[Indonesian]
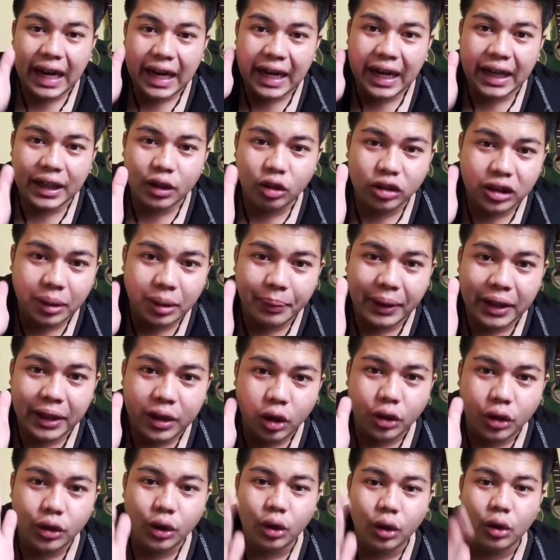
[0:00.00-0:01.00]
Jangan kau
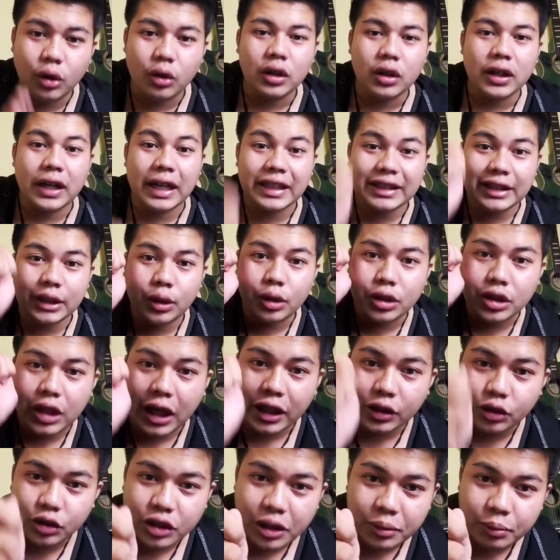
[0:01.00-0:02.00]
tempelin koyo, kasih duit
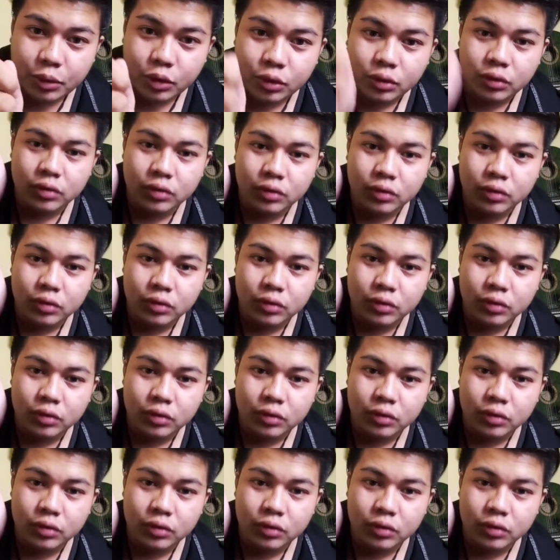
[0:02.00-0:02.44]
seratus ribu.